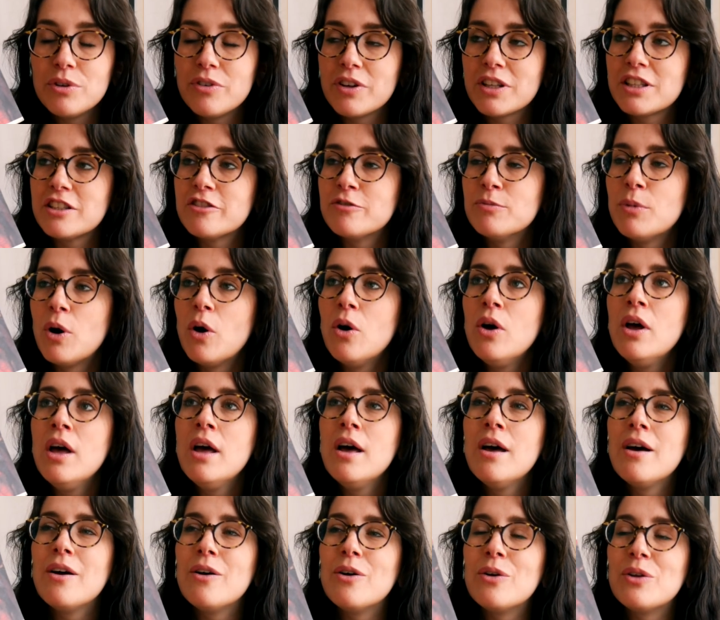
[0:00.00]
effectivement
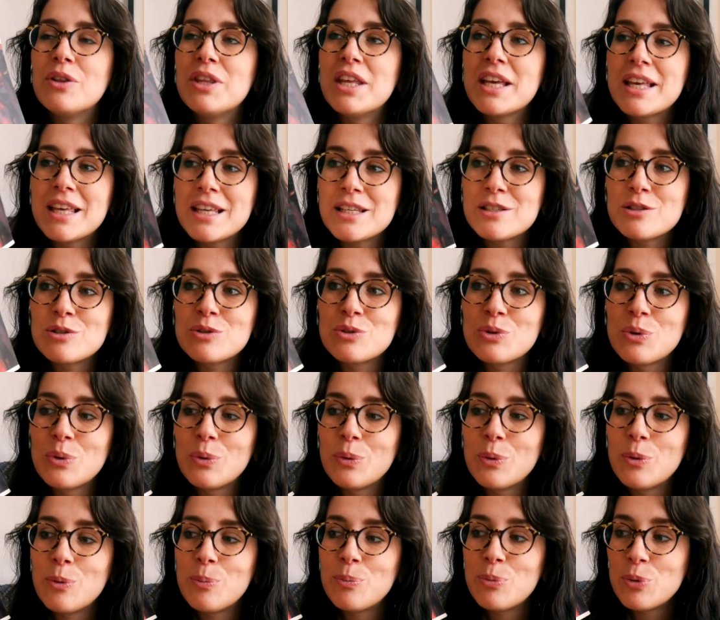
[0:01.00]
euh, des
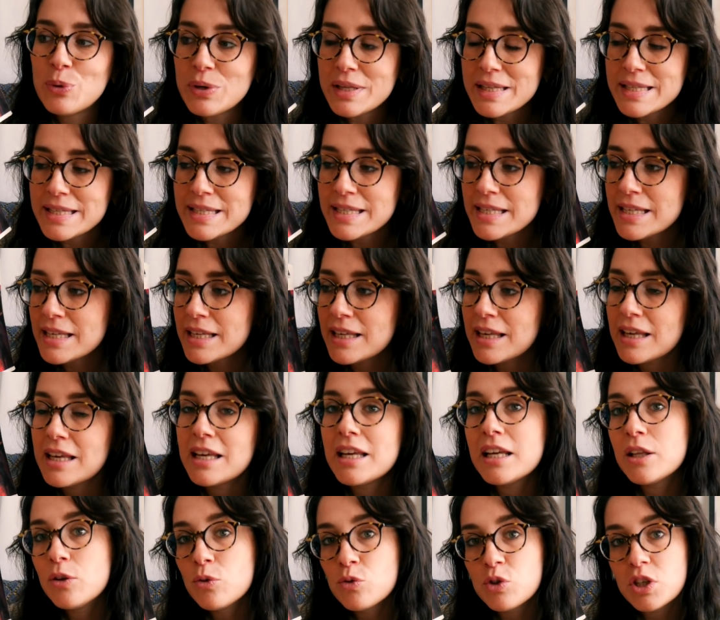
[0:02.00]
questions euh, politiques
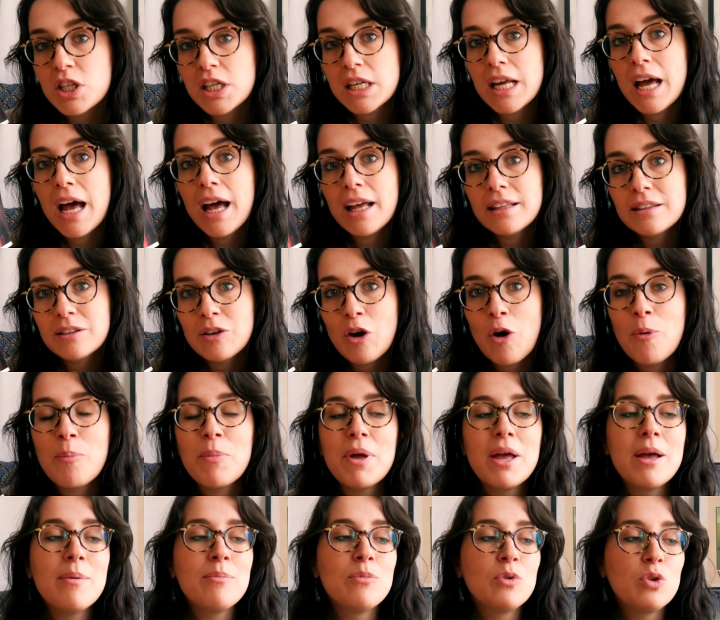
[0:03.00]
et donc j'ai hâte quand
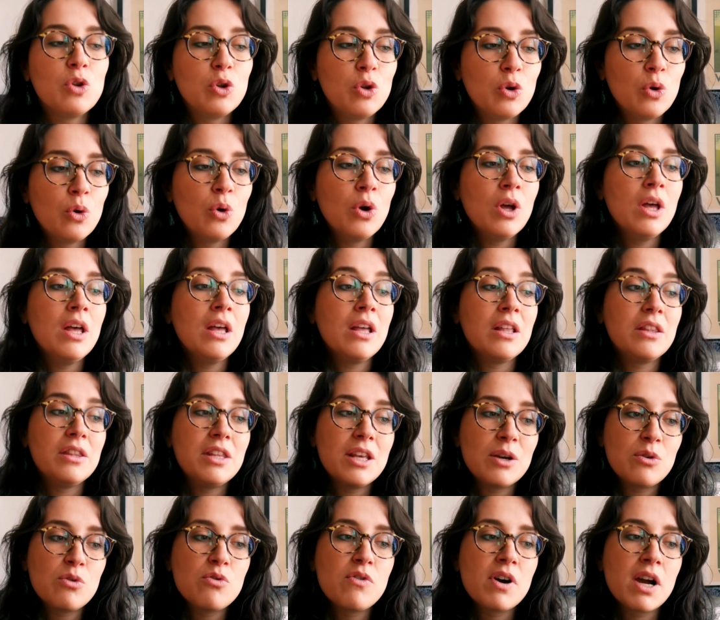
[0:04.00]
même de
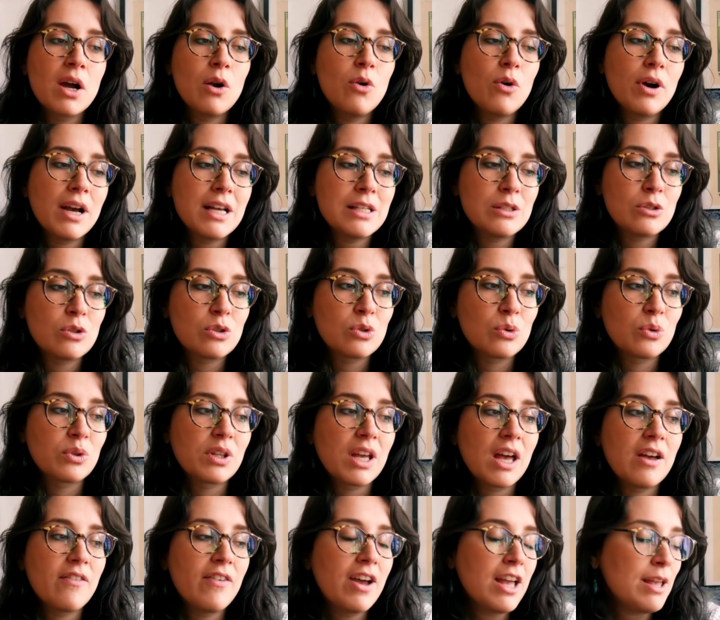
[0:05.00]
découvrir le reste de son
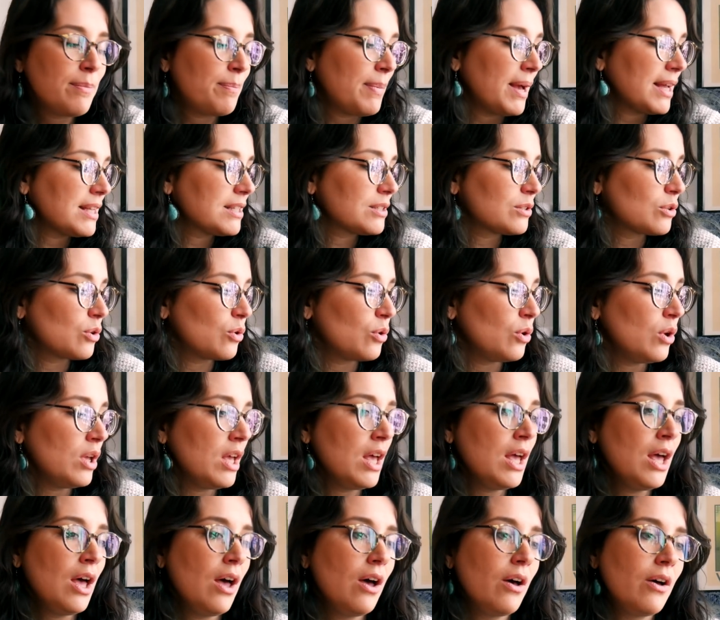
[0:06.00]
travail parce que
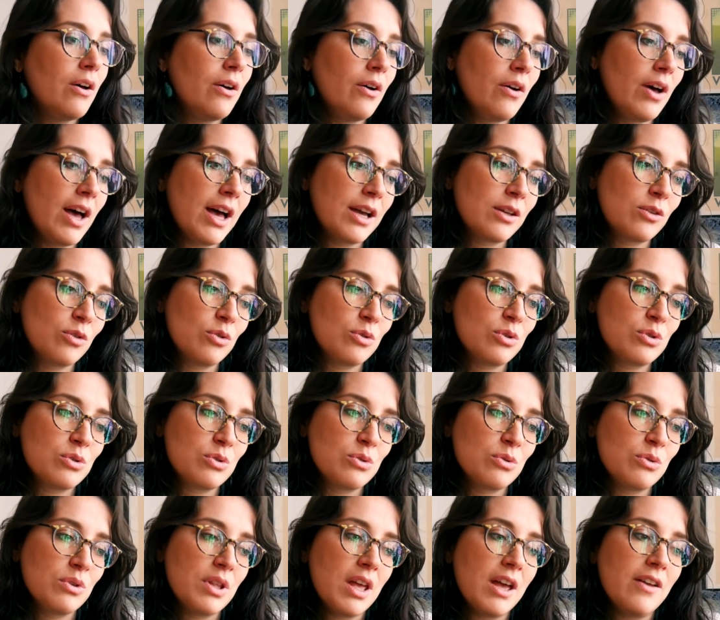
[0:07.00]
Actes
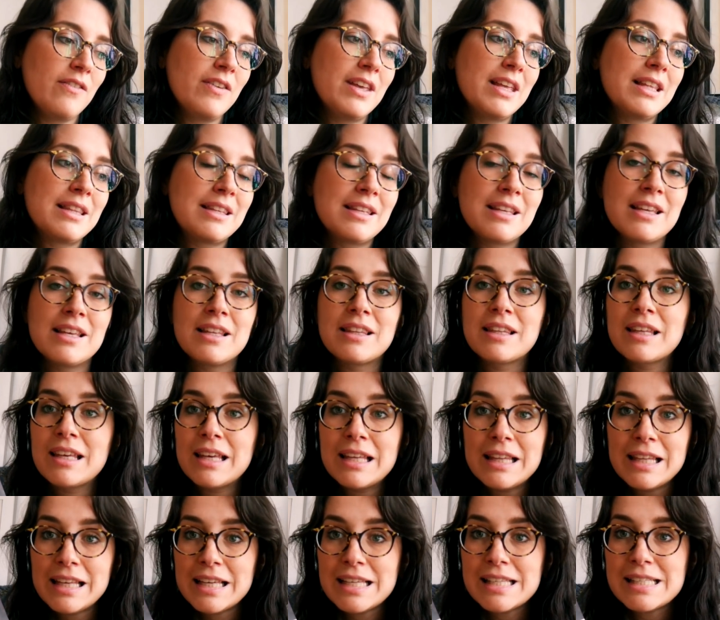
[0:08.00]
Sud avait été
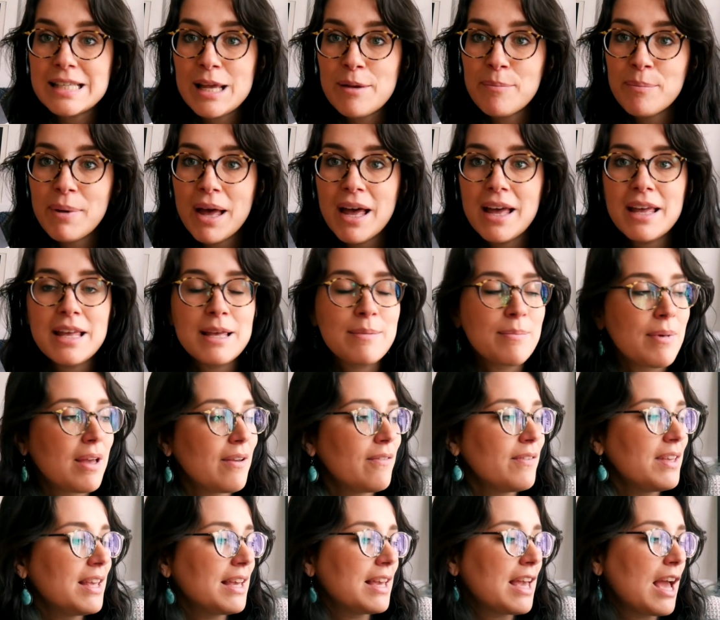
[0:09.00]
très très sympa et
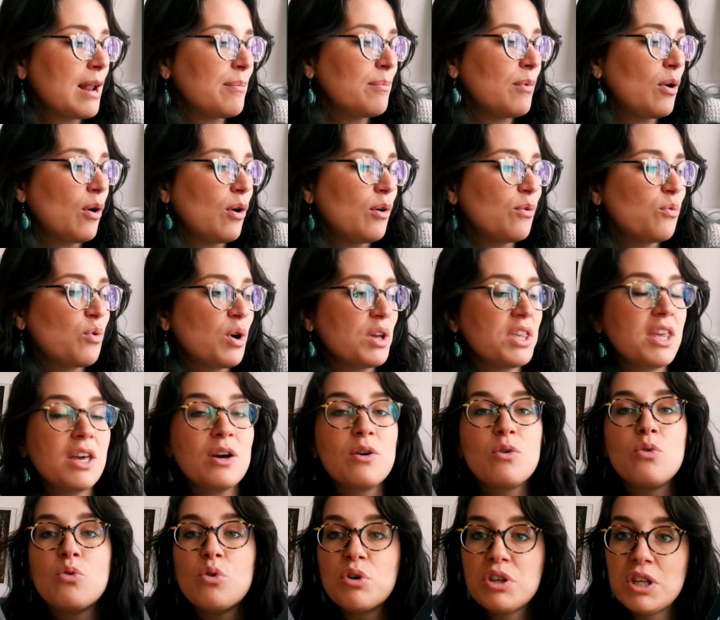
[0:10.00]
m'avait également
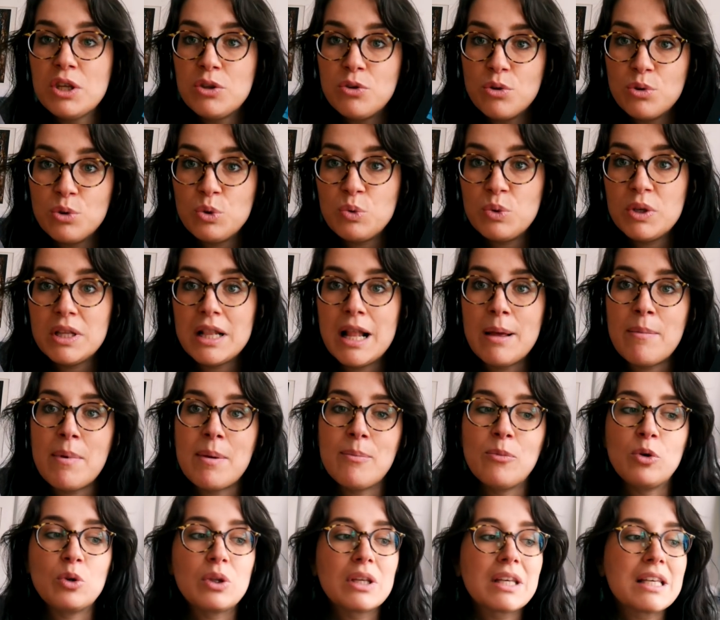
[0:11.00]
envoyé Courrier de nuit de la
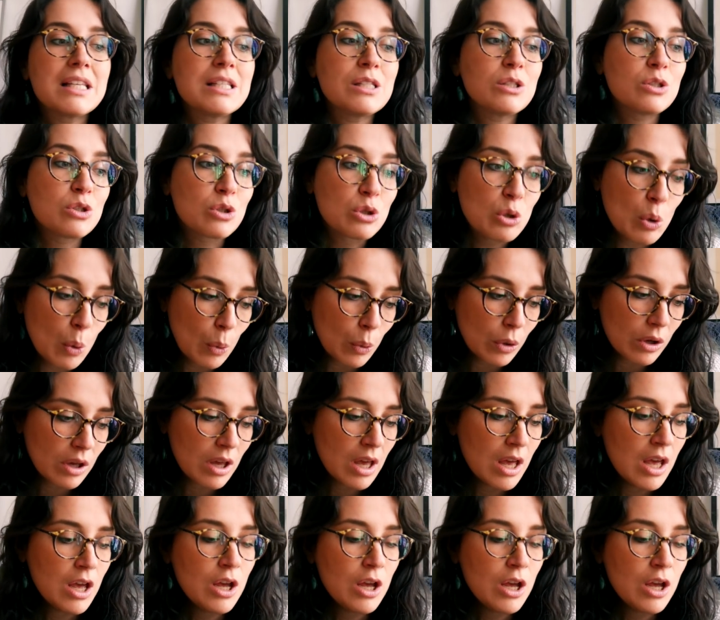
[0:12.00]
même autrice. Donc